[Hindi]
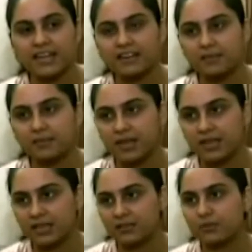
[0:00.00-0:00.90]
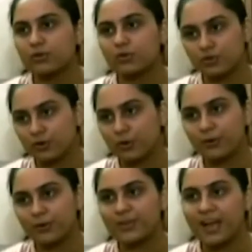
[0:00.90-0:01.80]
रेंटेड घर में रहते हैं डोर
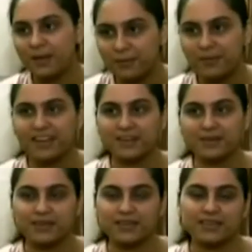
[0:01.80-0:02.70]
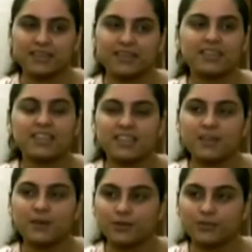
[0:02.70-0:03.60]
स्टॉपर तो यहाँ पर भी लगे होंगे
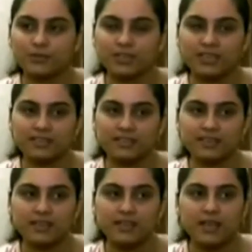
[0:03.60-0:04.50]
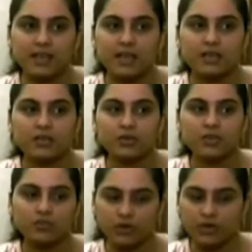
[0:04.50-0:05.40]
कितनी कॉस्ट होती है इसकी
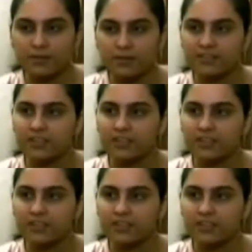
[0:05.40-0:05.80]
क्योंकि छोटे